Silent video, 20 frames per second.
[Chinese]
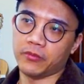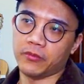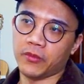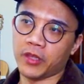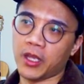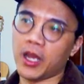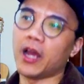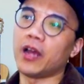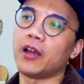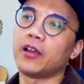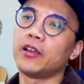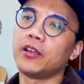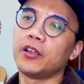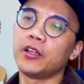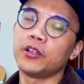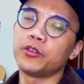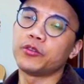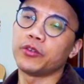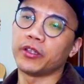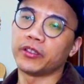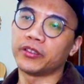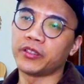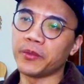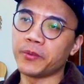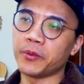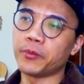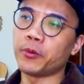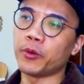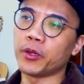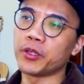Yeah，所以
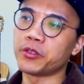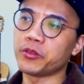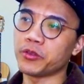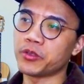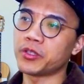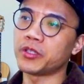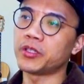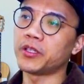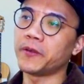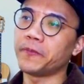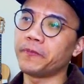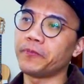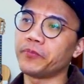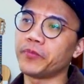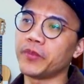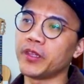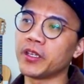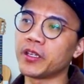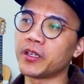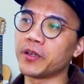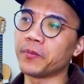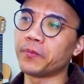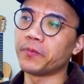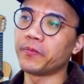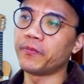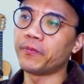tipping point 就是呢一个